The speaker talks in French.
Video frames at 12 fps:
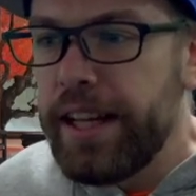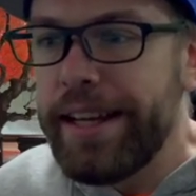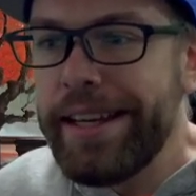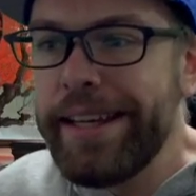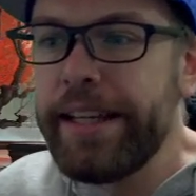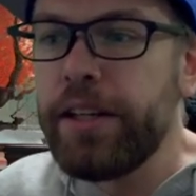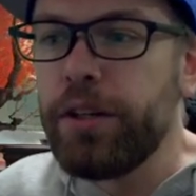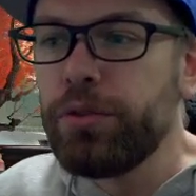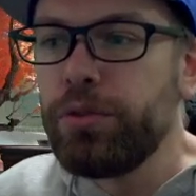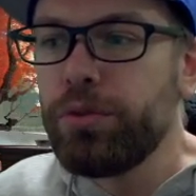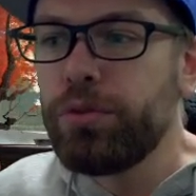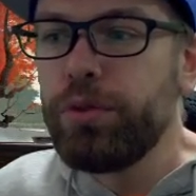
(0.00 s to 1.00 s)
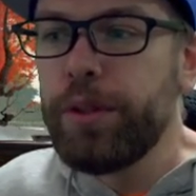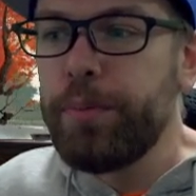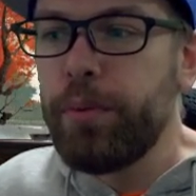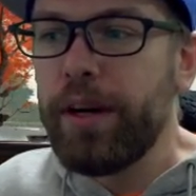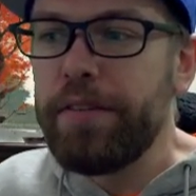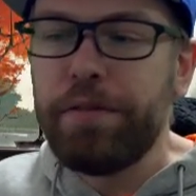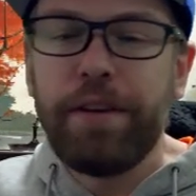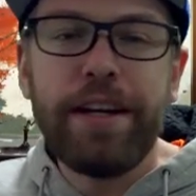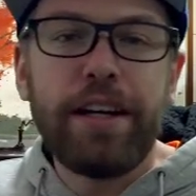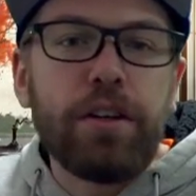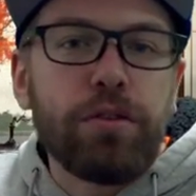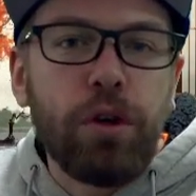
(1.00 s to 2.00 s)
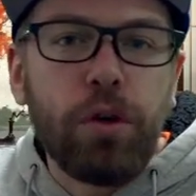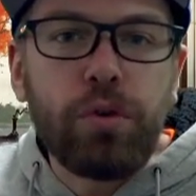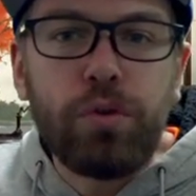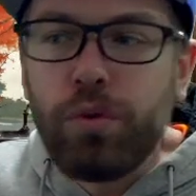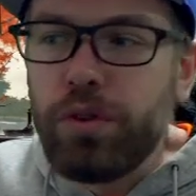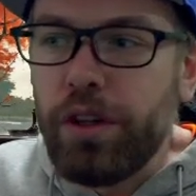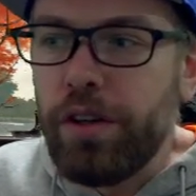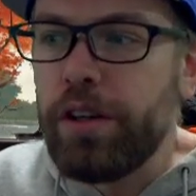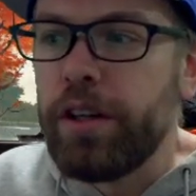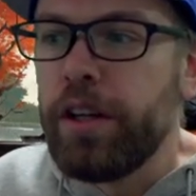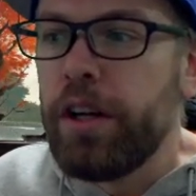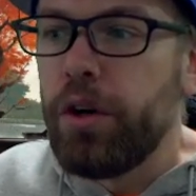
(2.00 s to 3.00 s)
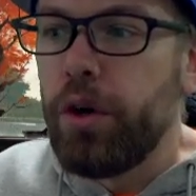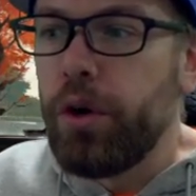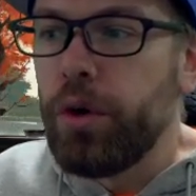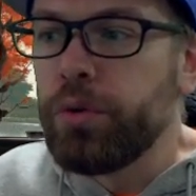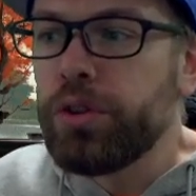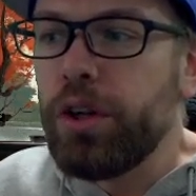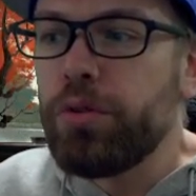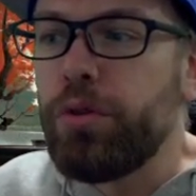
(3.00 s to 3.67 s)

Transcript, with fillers: Et du coup, ils pourraient faire dans le sous-sol une sorte de